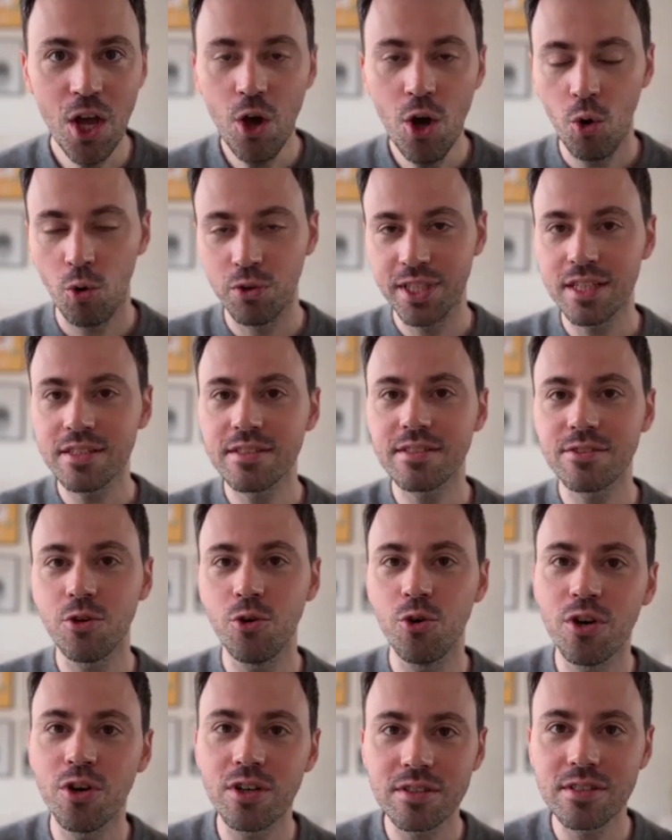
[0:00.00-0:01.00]
Und jetzt
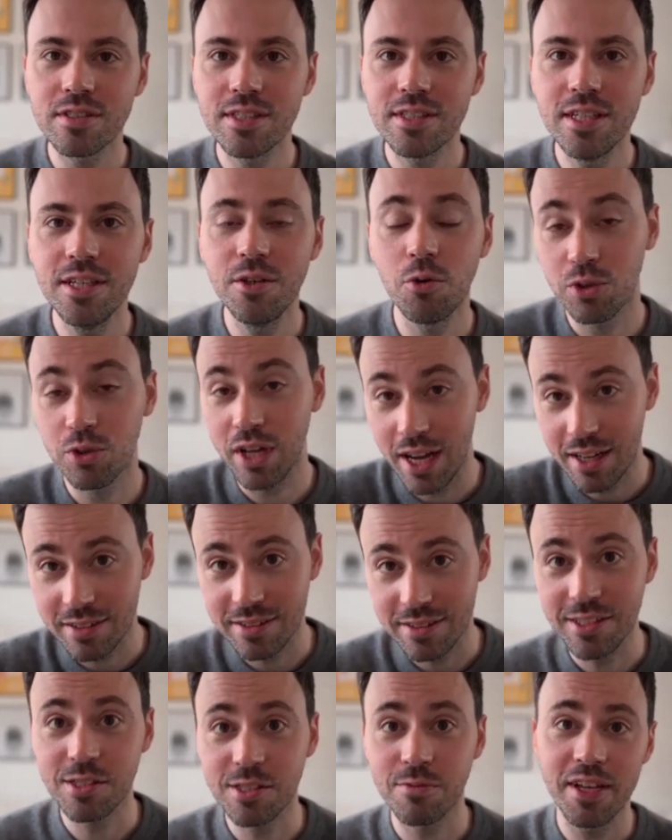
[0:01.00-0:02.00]
hören Sie oder
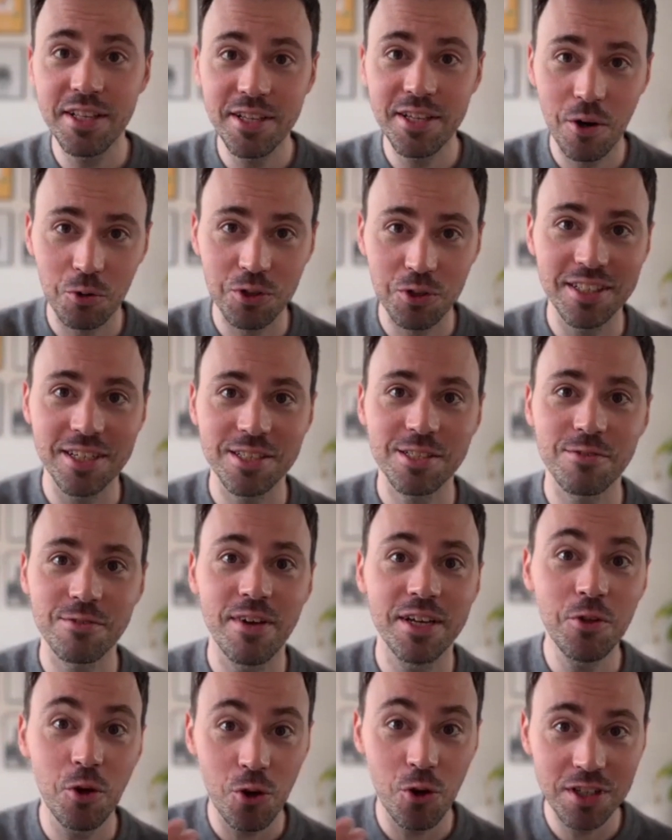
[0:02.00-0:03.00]
die Svenja oder der
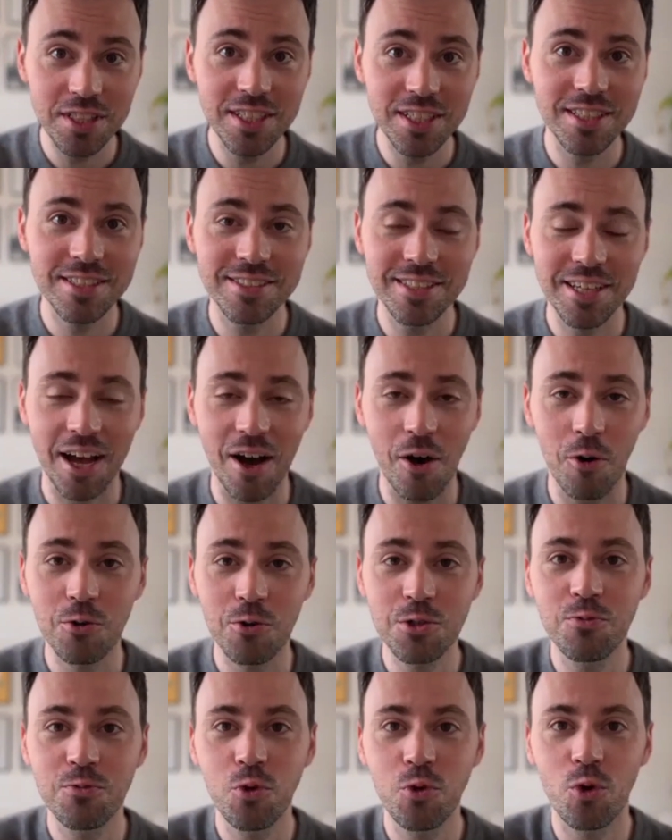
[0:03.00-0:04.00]
Sven hören jetzt Ihre
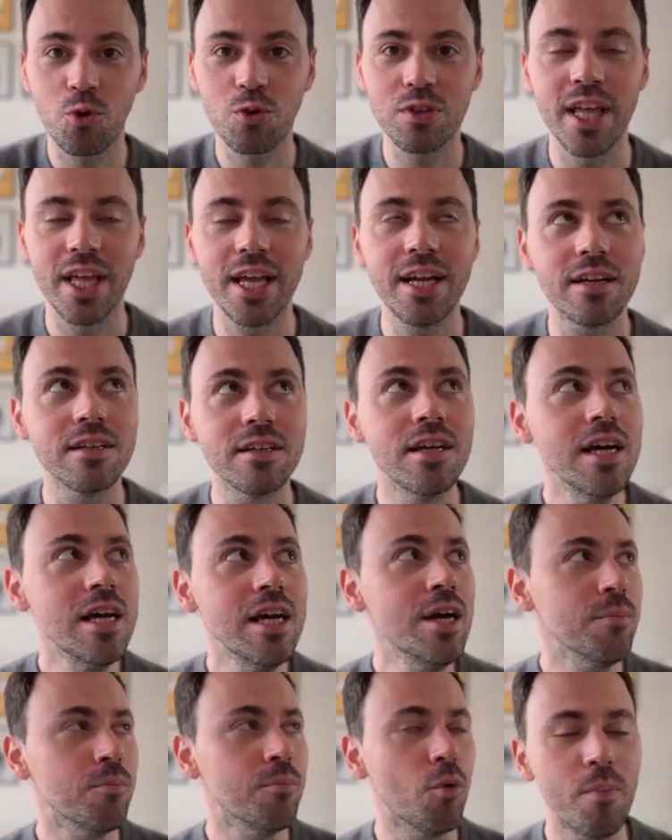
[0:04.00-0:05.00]
Ausführungen und denken,
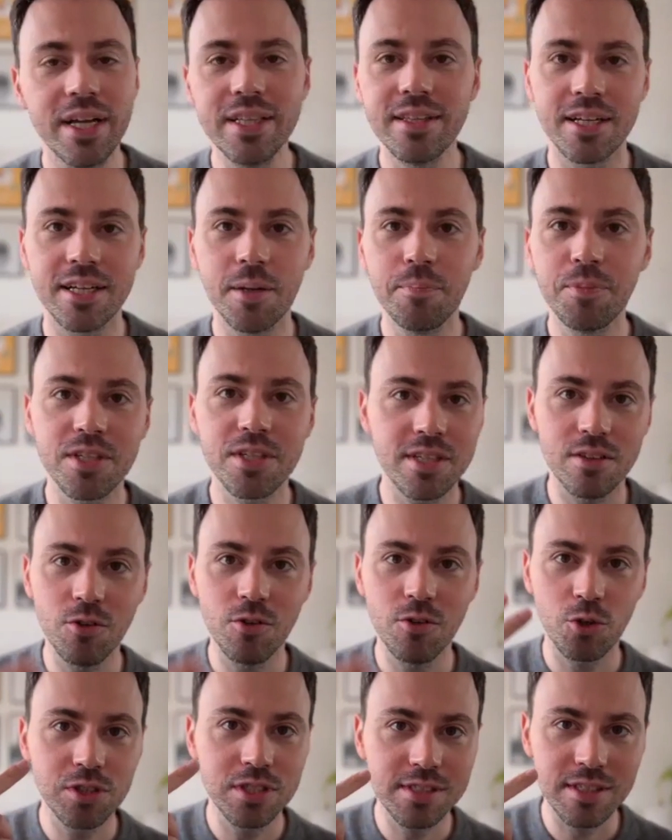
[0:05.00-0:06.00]
Moment, da gibt es ja
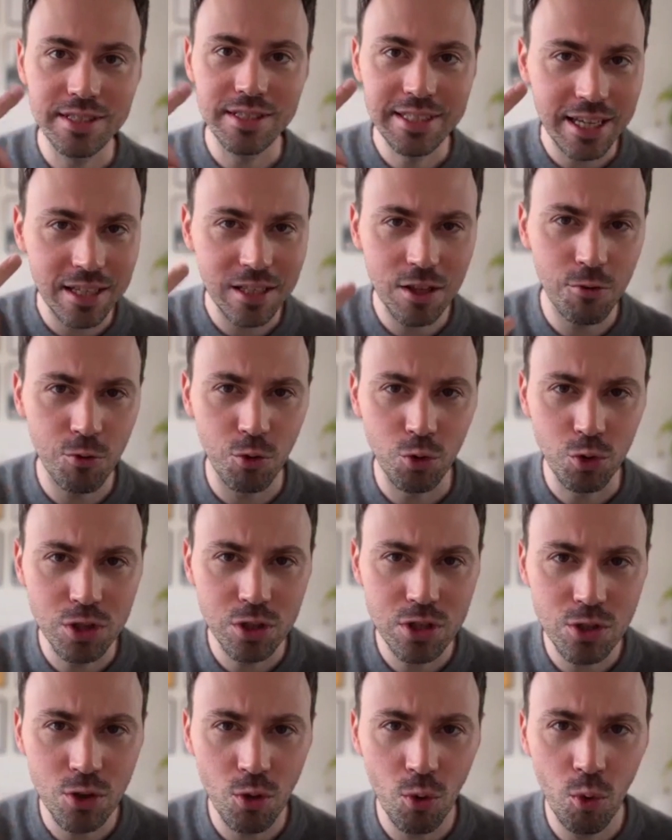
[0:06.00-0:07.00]
noch diese dritte
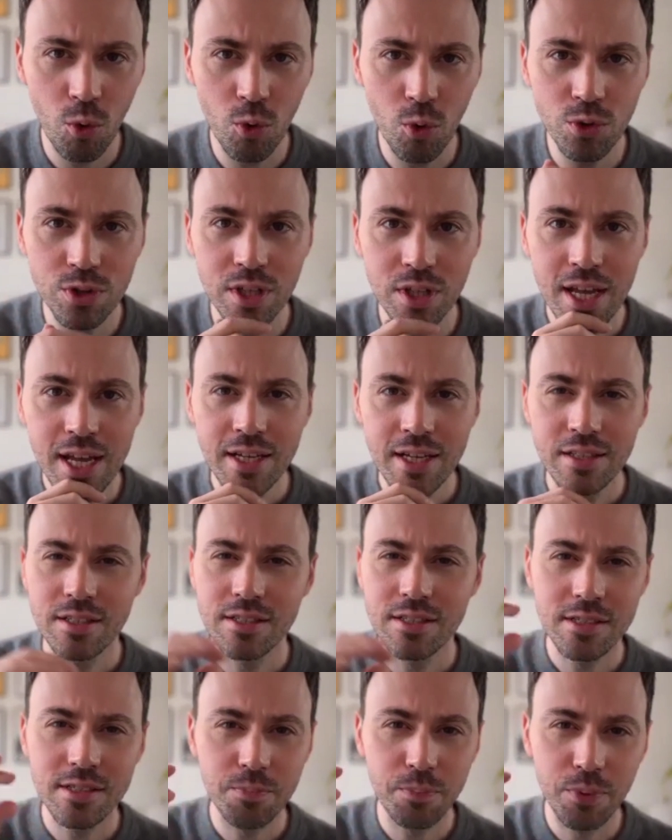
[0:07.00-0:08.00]
Funktion.
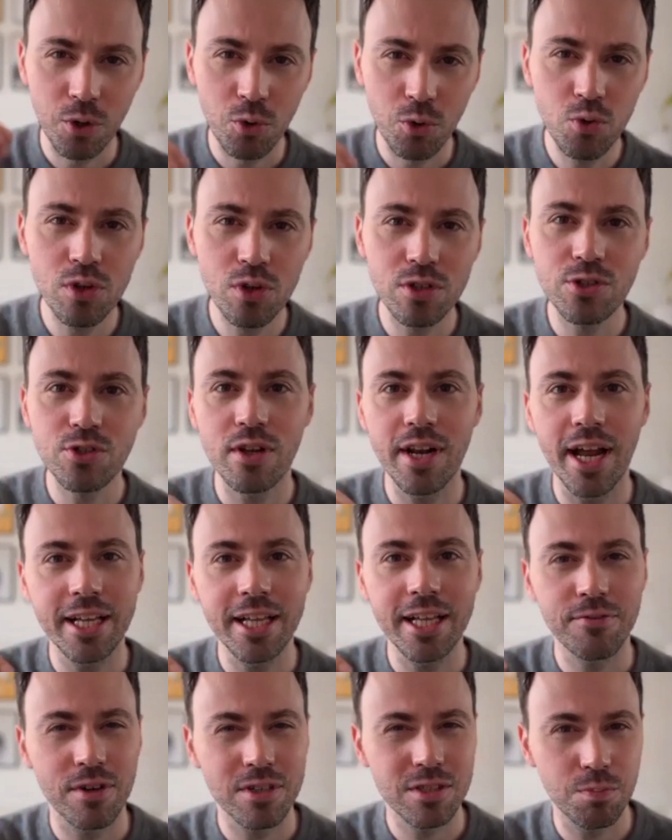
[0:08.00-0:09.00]
Dieses Berühren soll
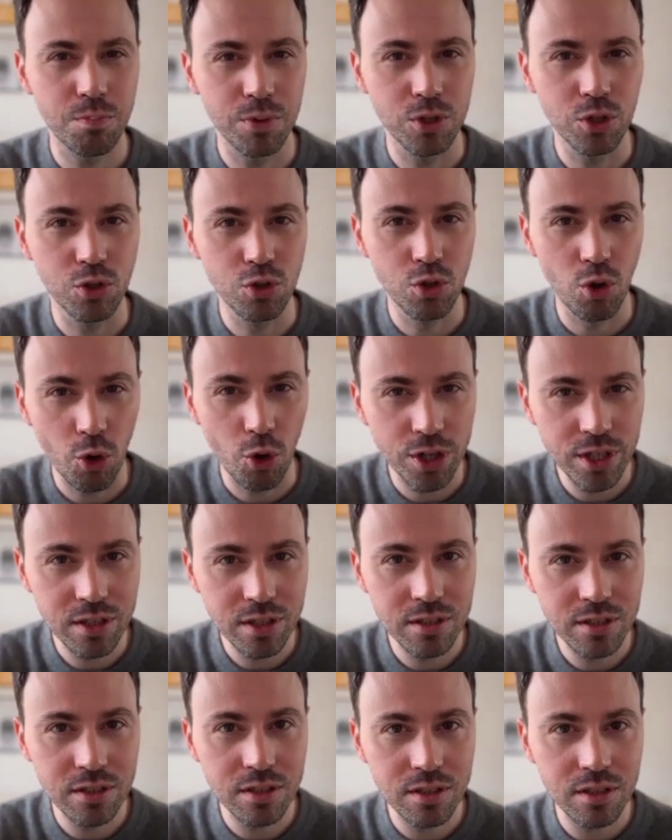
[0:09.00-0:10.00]
etwas
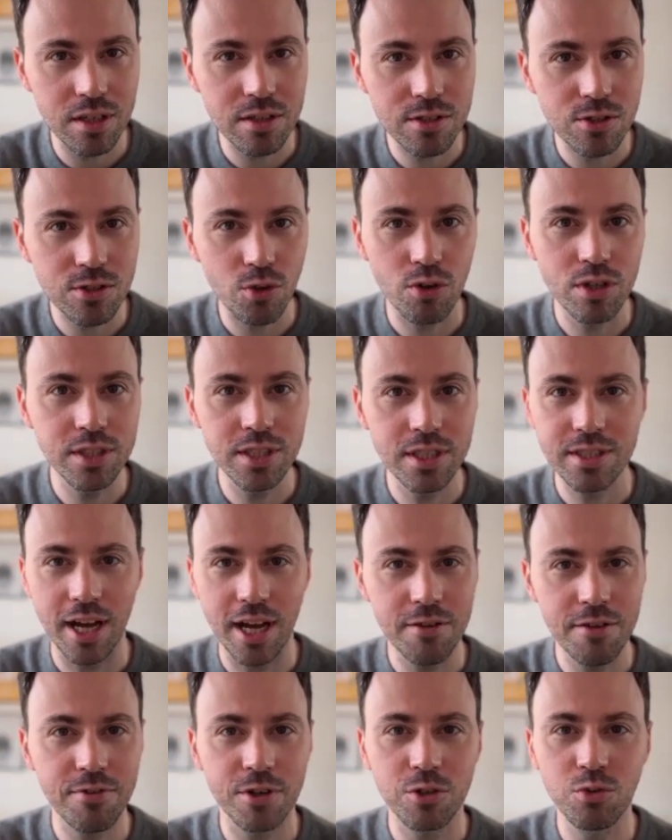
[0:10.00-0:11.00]
bedeuten. Es soll nicht
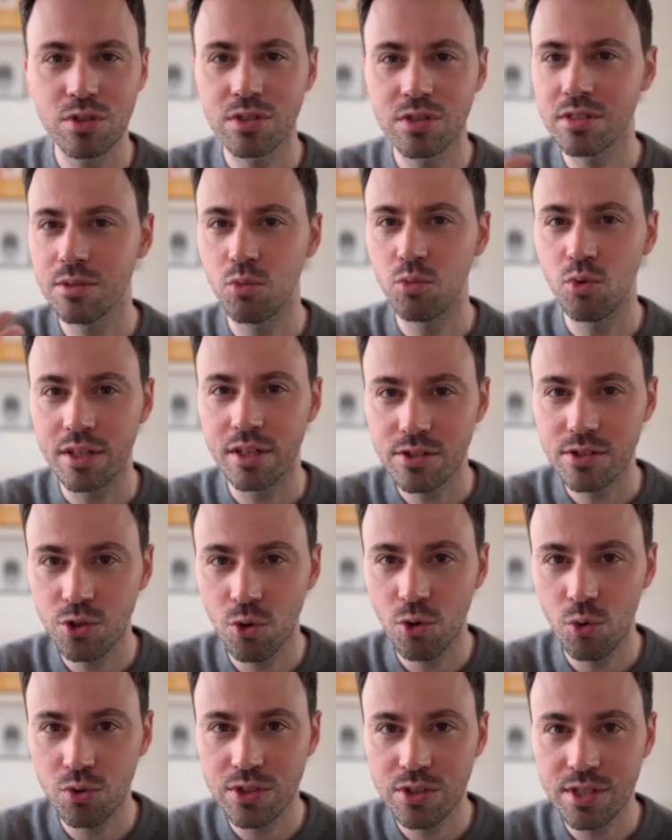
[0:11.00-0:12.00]
einfach nur
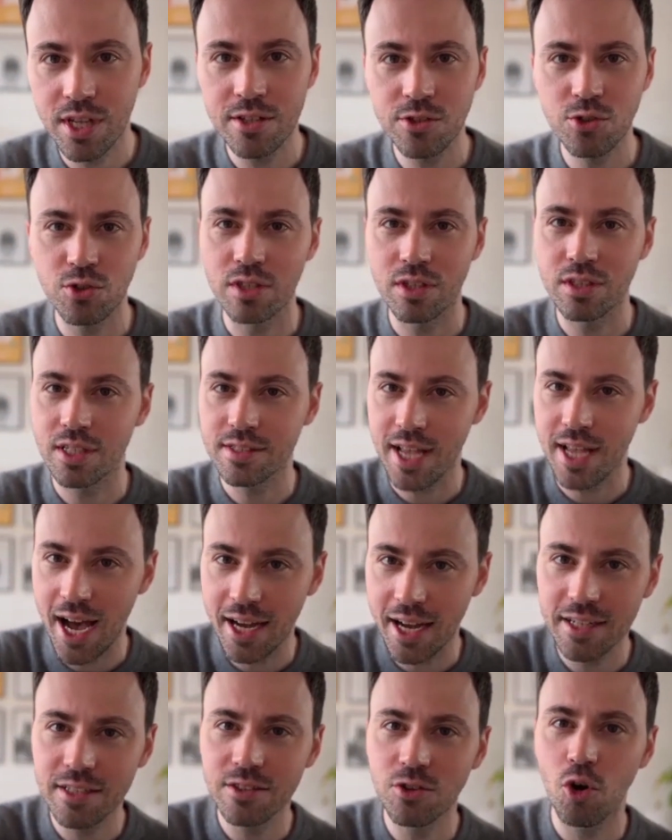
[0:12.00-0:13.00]
Stimulation sein, sondern das
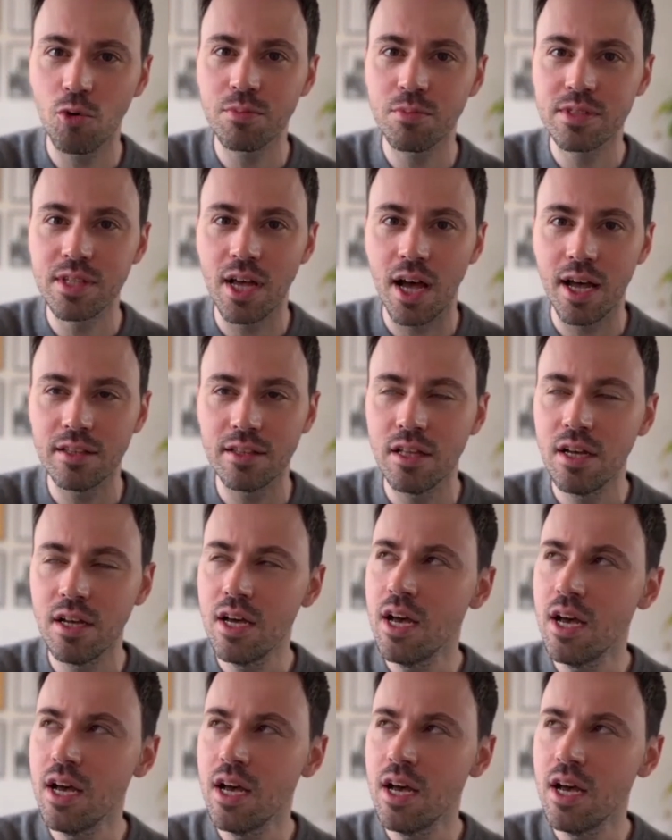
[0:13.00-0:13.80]
Angenommen sein.